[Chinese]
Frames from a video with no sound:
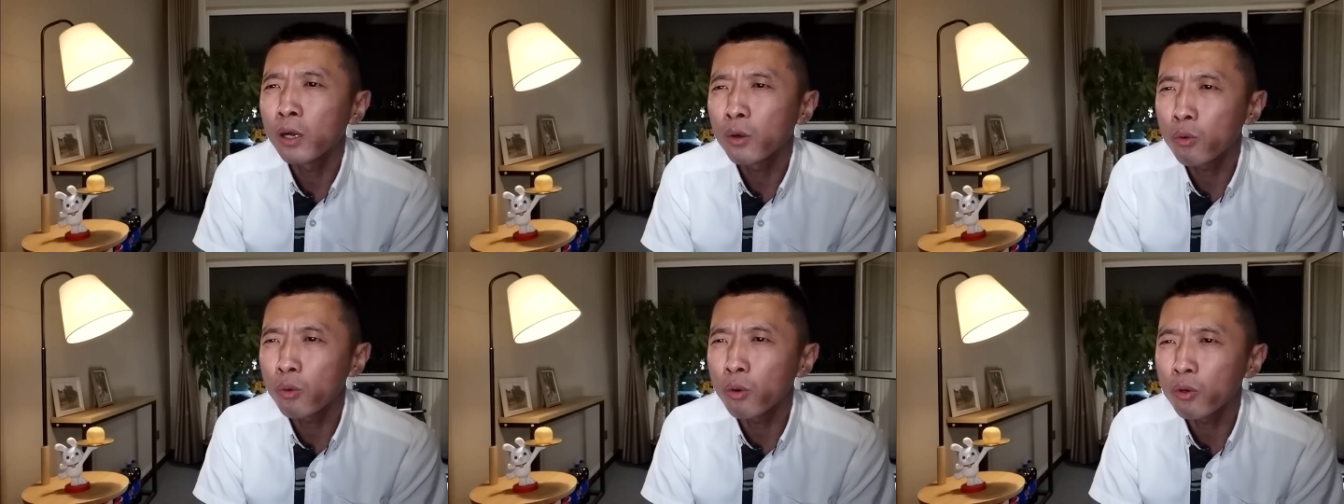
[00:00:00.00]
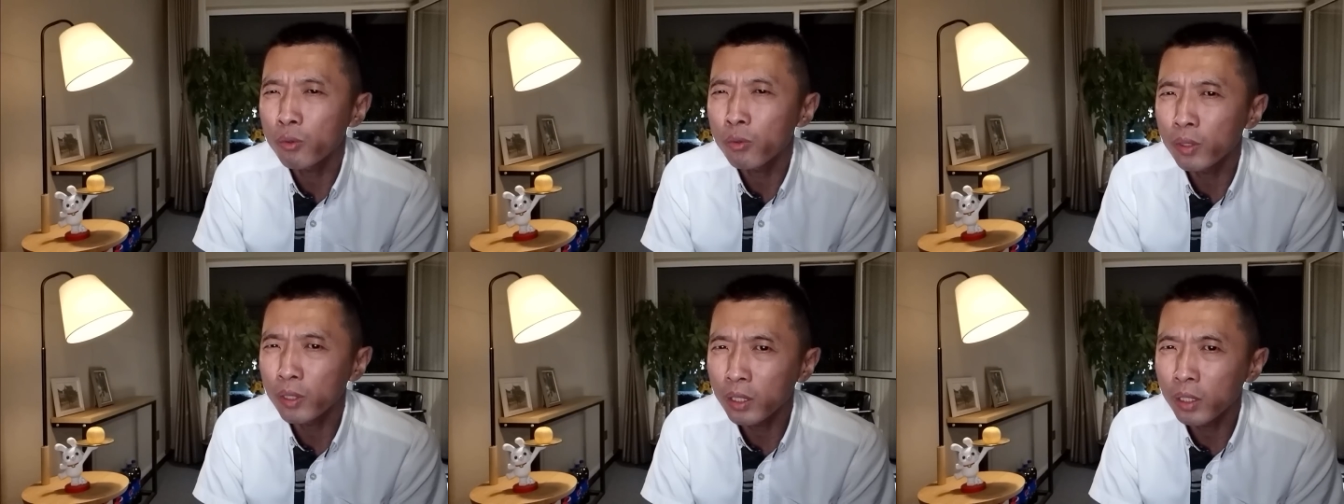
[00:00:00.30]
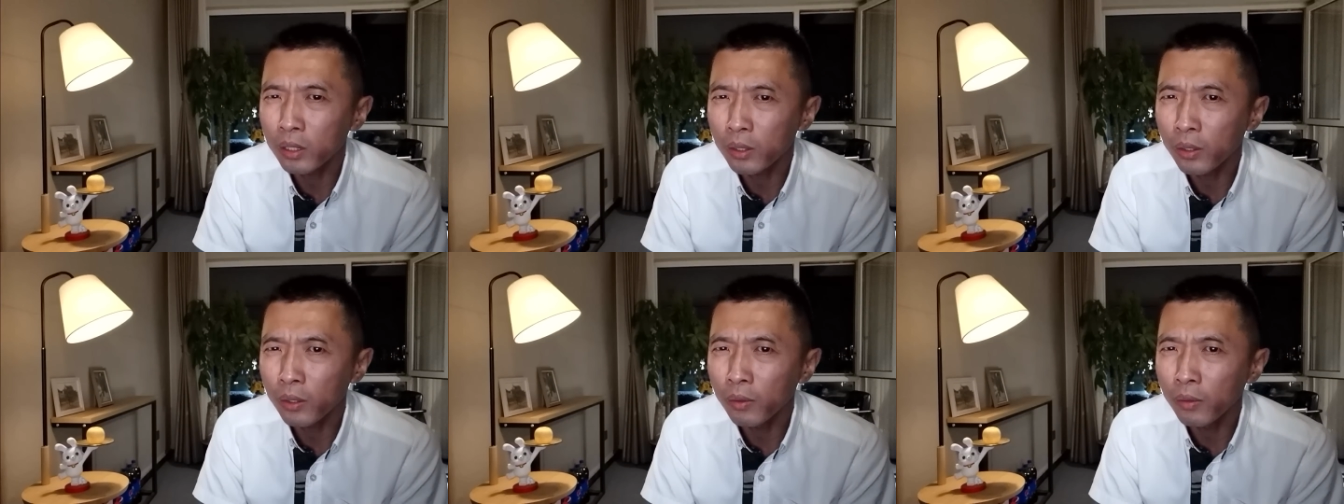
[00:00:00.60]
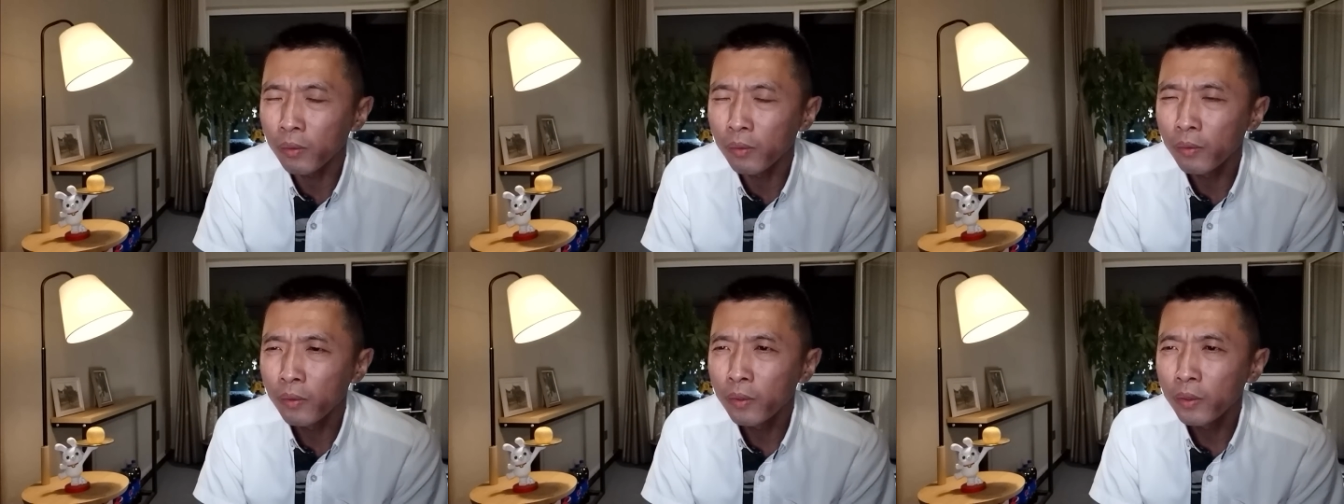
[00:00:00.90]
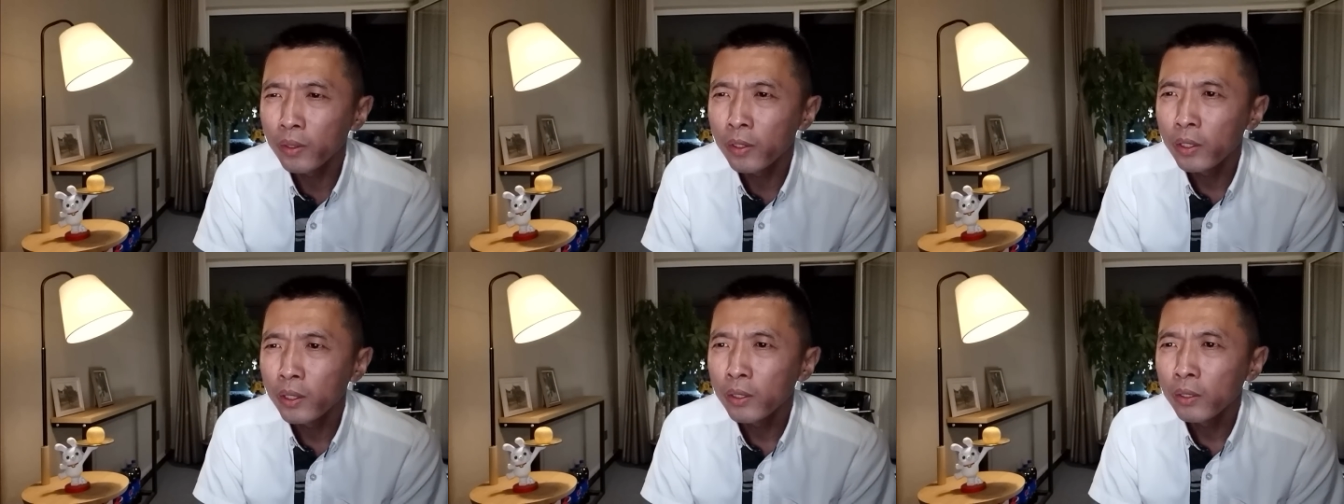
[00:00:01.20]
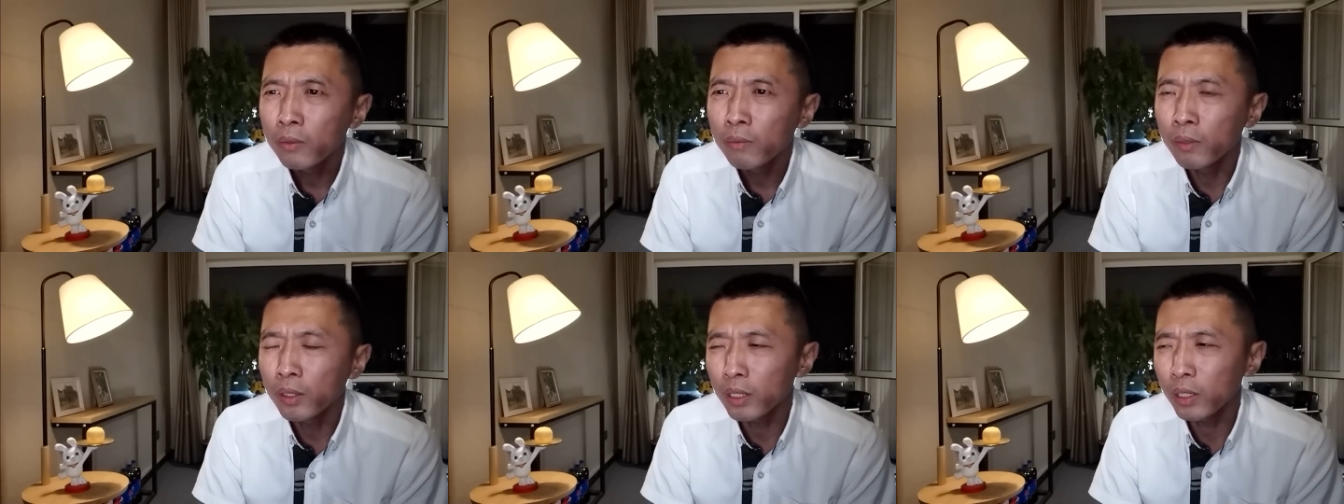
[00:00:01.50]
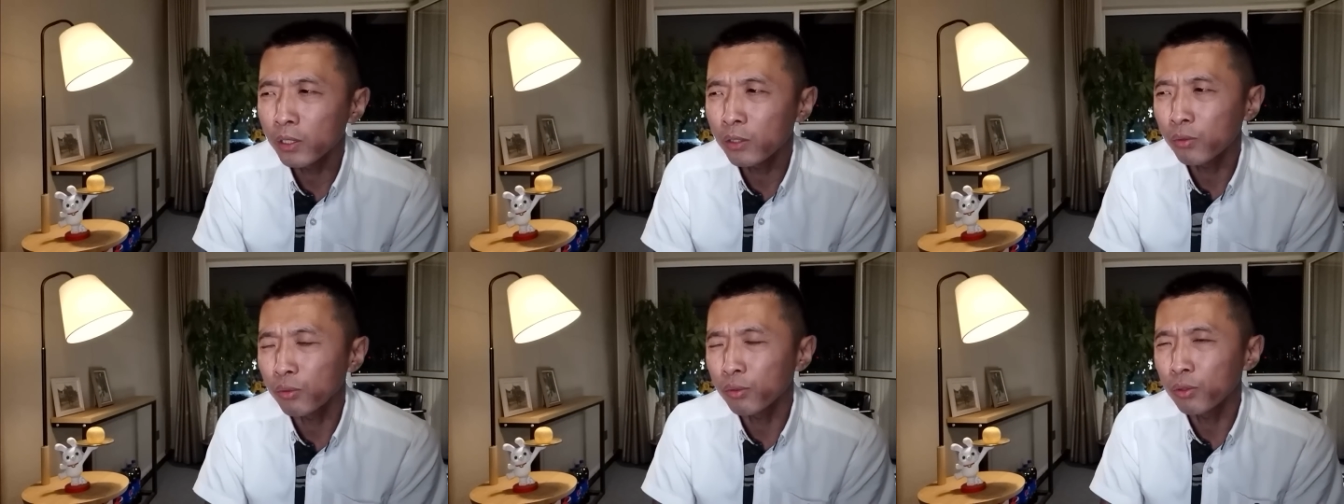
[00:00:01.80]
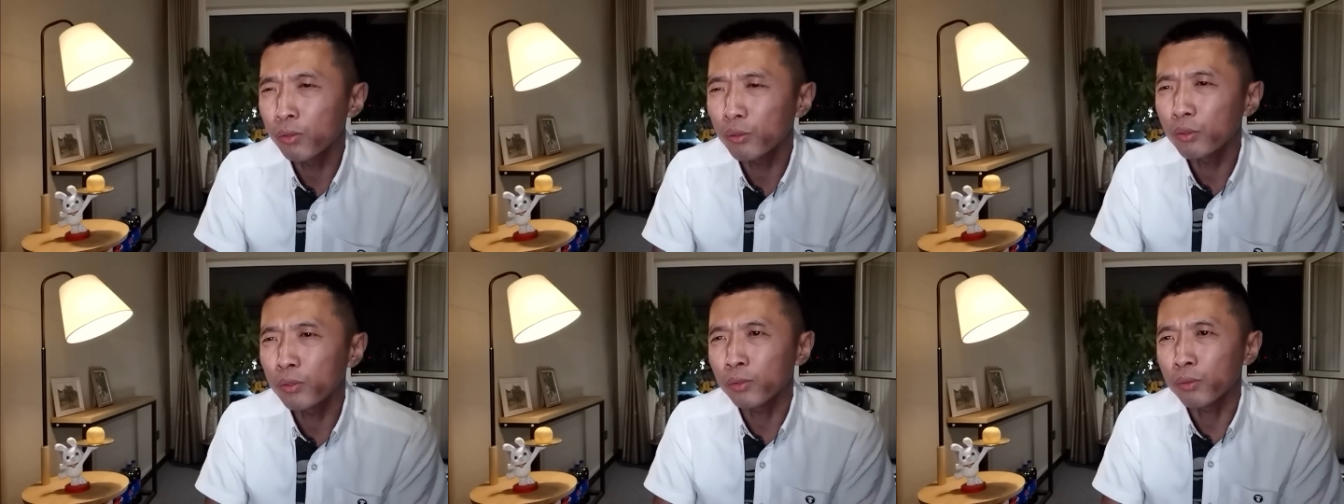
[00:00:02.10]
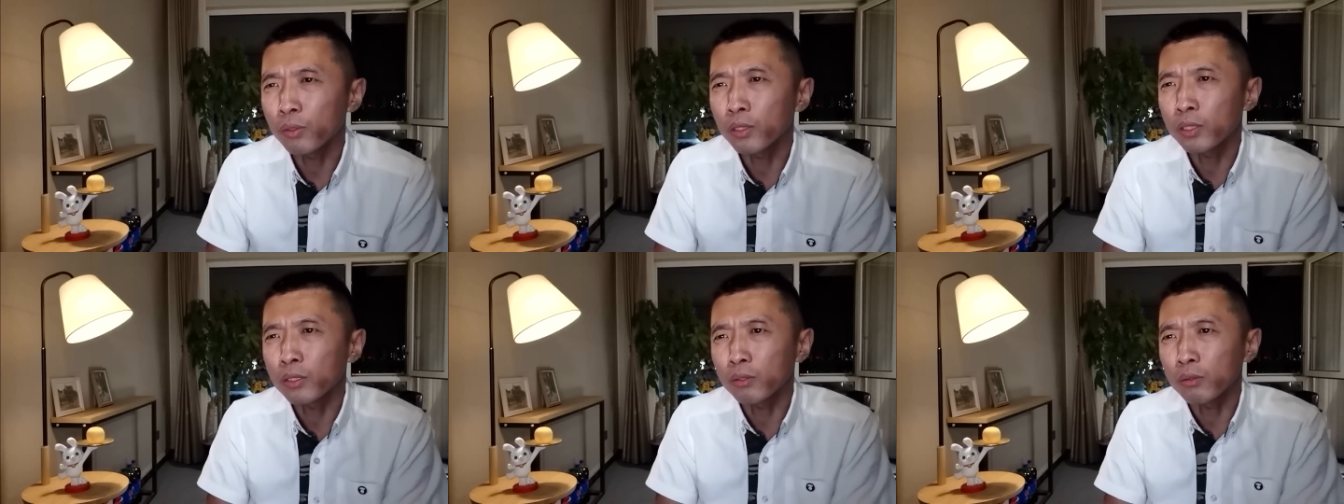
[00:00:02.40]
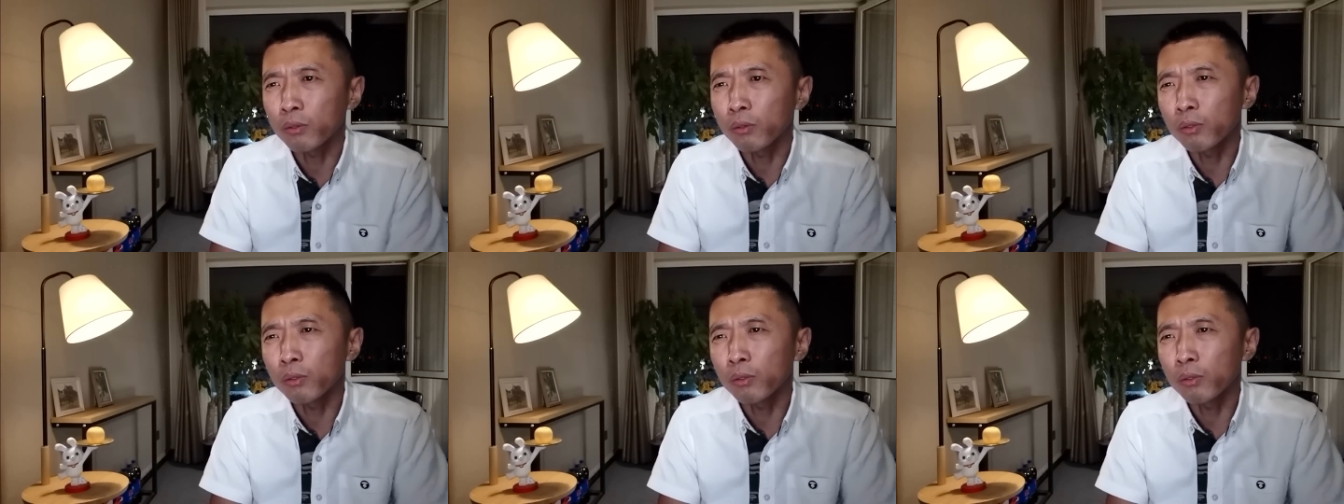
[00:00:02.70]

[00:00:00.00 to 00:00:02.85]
咣咣磕头。我这个出去旅游的时候，